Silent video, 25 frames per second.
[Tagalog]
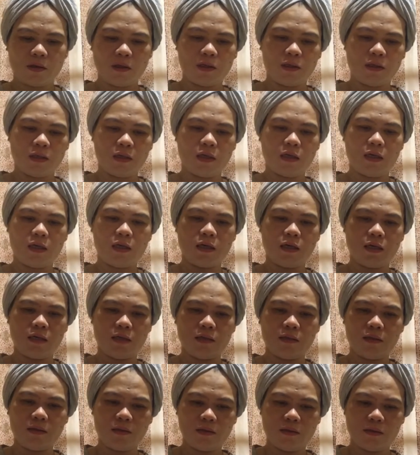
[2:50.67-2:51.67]
Ayan.
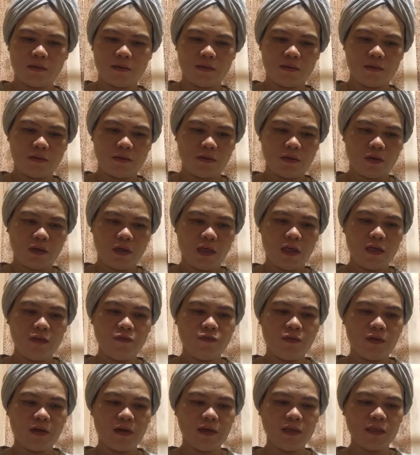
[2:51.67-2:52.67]
In
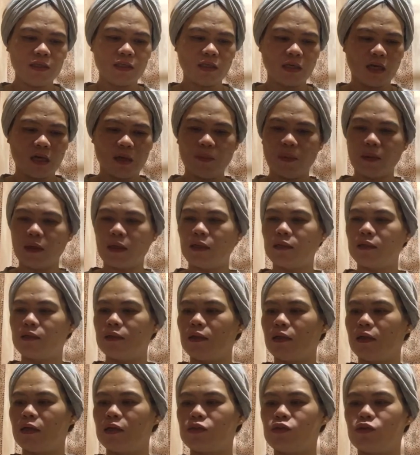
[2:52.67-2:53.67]
fairness ha,
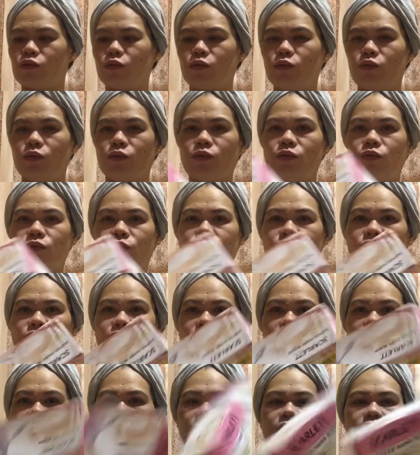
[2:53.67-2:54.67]
maganda. So,
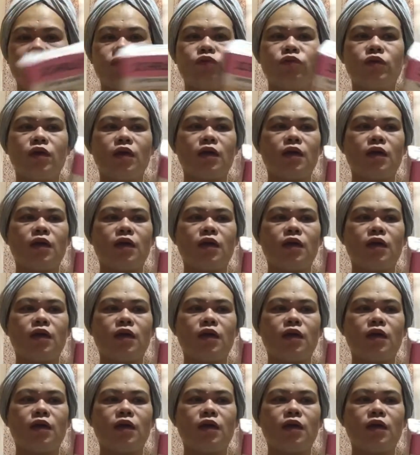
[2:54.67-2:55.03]
ito na